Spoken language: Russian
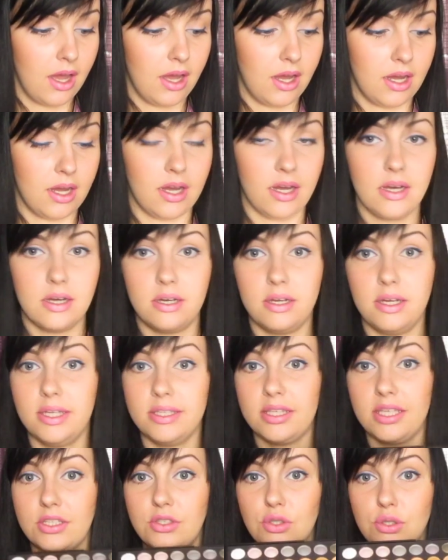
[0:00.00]
Э,
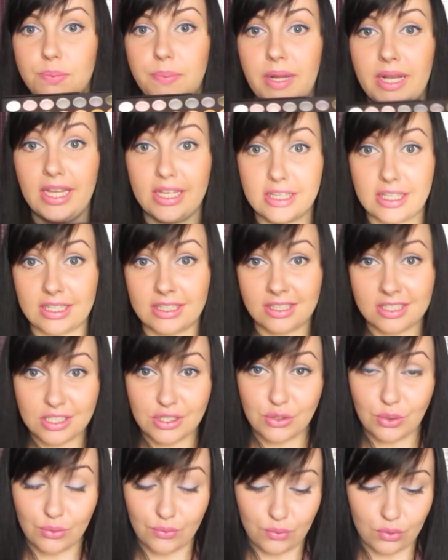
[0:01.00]
это идет палетка на
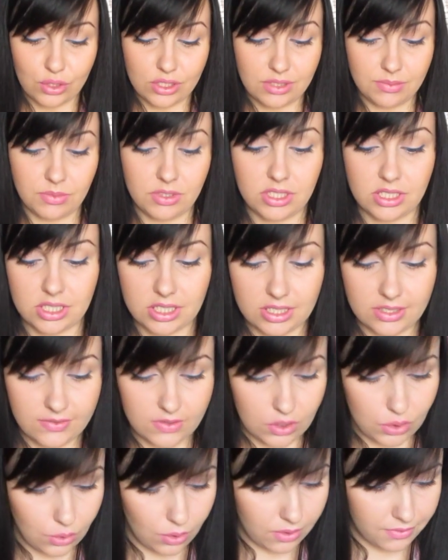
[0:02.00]
180
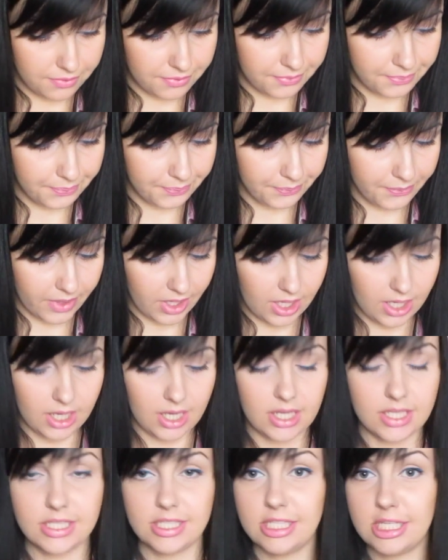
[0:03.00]
цветов,
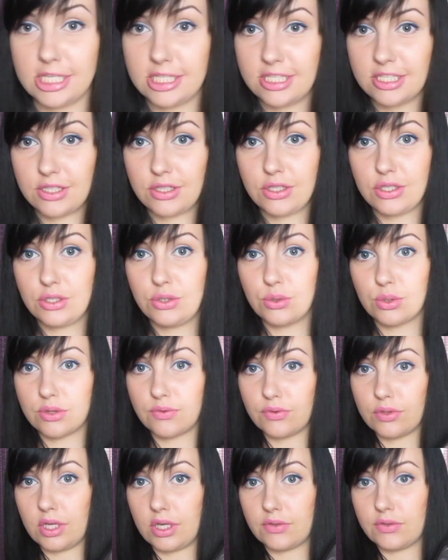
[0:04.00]
а, здесь
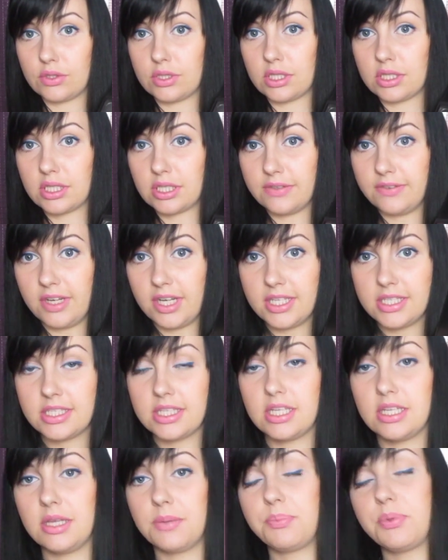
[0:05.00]
идет вот так вот
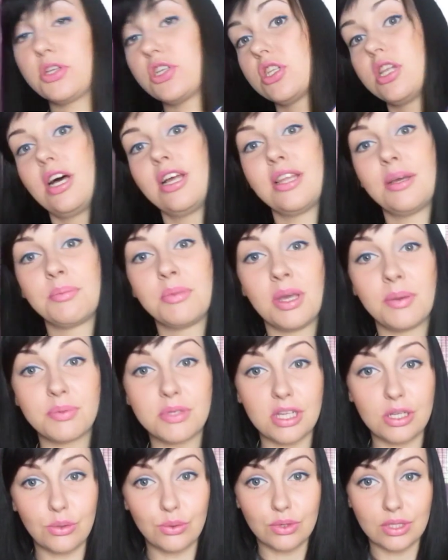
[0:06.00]
открывается, она пришла, она мне
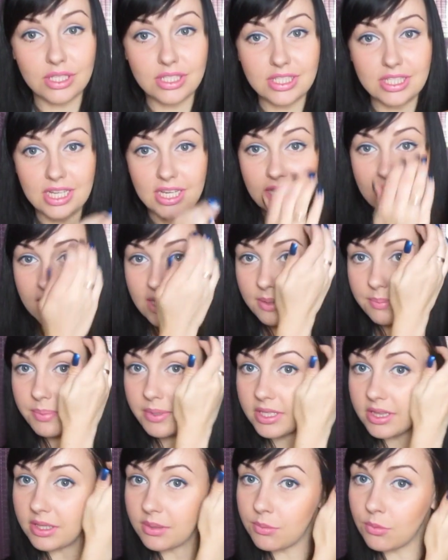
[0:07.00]
абсолютно целая,
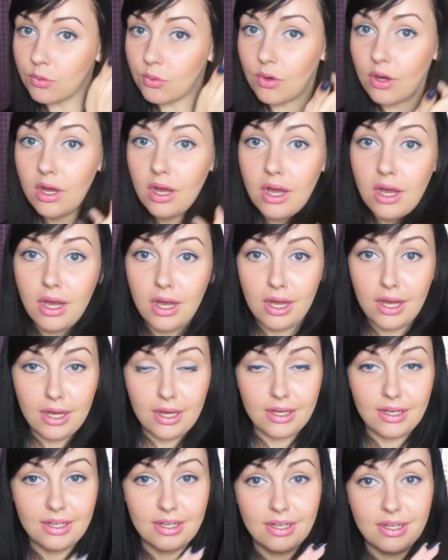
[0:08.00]
поэтому
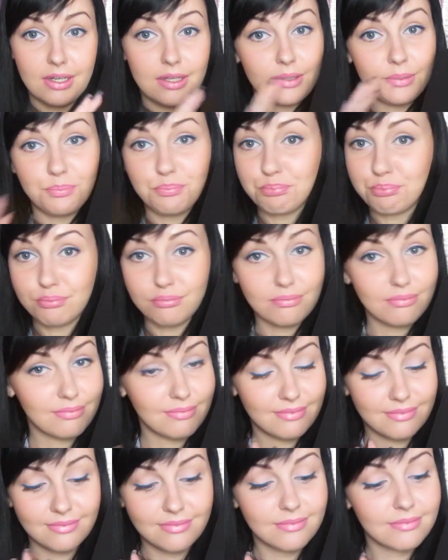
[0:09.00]
эм,
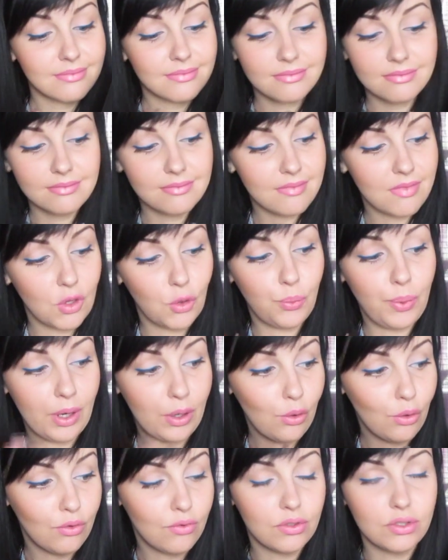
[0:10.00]

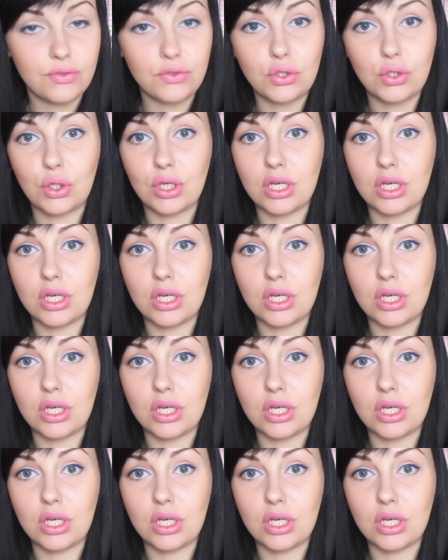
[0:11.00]
упаковывают все